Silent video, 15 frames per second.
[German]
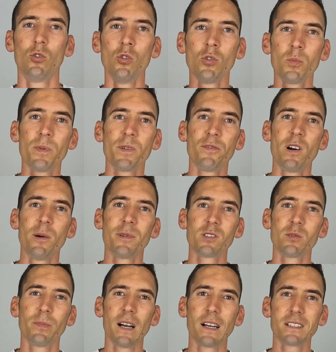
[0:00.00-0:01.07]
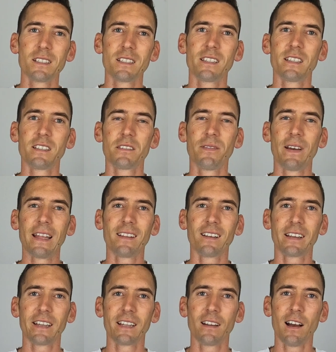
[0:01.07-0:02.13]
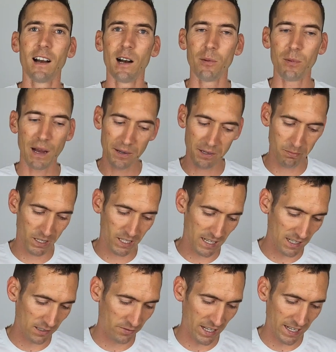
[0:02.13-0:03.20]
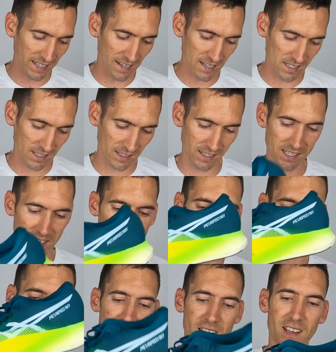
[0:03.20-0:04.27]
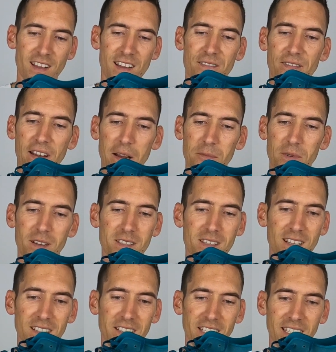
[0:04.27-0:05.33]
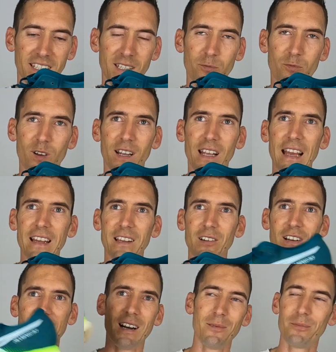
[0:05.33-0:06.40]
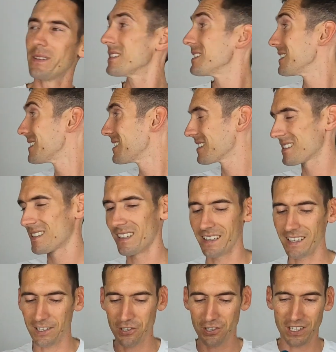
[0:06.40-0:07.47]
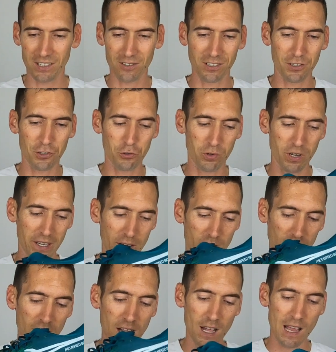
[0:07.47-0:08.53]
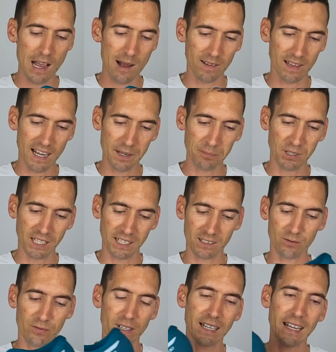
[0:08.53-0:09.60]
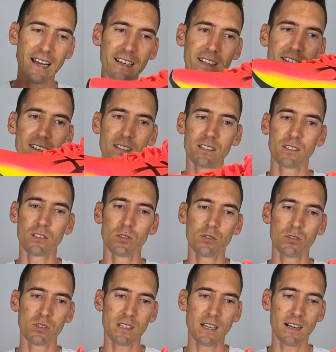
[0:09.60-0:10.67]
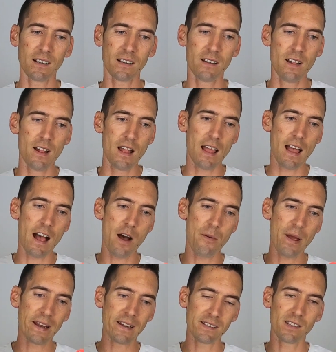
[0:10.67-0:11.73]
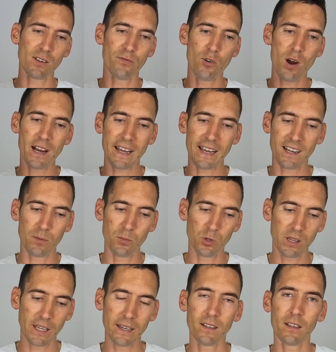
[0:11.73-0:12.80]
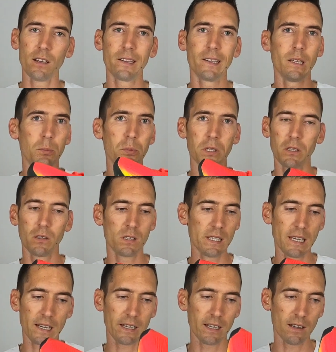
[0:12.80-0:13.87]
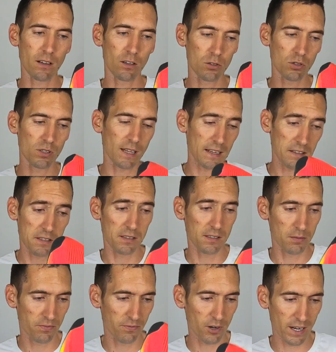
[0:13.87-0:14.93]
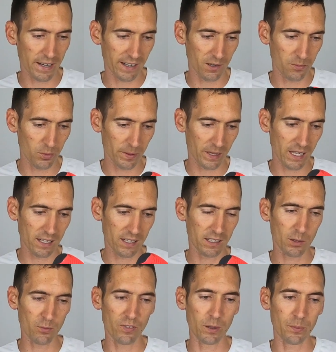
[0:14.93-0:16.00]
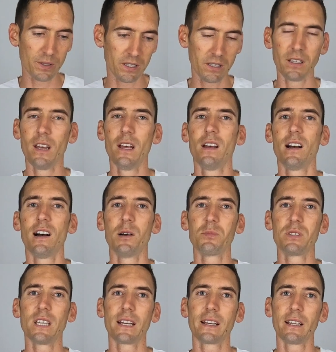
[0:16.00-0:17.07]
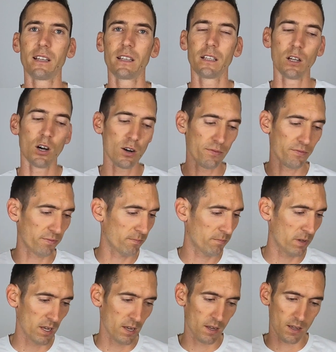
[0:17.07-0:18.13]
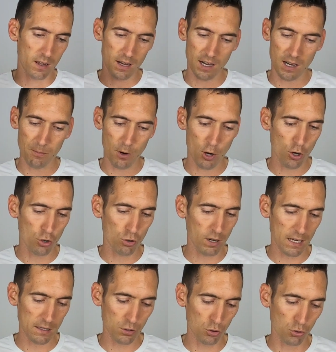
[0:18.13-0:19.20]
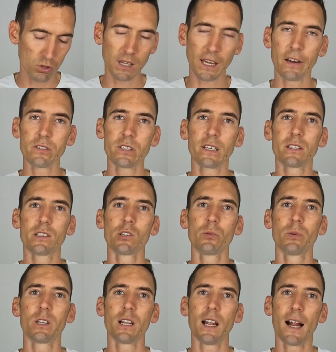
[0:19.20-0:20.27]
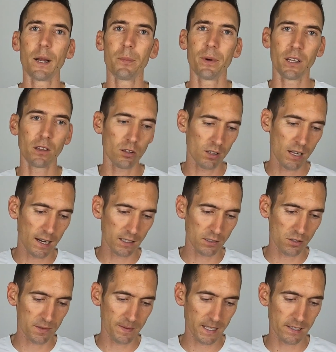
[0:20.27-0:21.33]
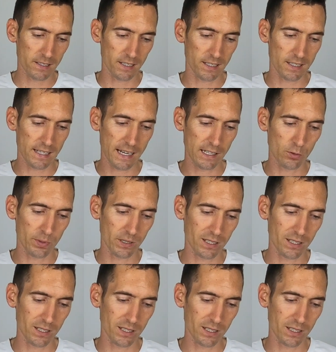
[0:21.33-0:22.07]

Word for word: Und bevor wir zum Praxistest weitergehen, ähm, habe ich mir gedacht, vielleicht ganz interessant, weil wir es da direkt im Vergleich auch haben, ist jetzt erst der erste, stehen auf die Schuhe eh auch, aber da im direkten Vergleich, das ist sozusagen ähm, eines der Vorgängermodelle, die bin ich sehr gerne, also das Vorgängermodell in dem Fall bin ich ähm, sehr gerne gelaufen, ähm, auch ganz gut 63 über den Halbmarathon, 28er Zeit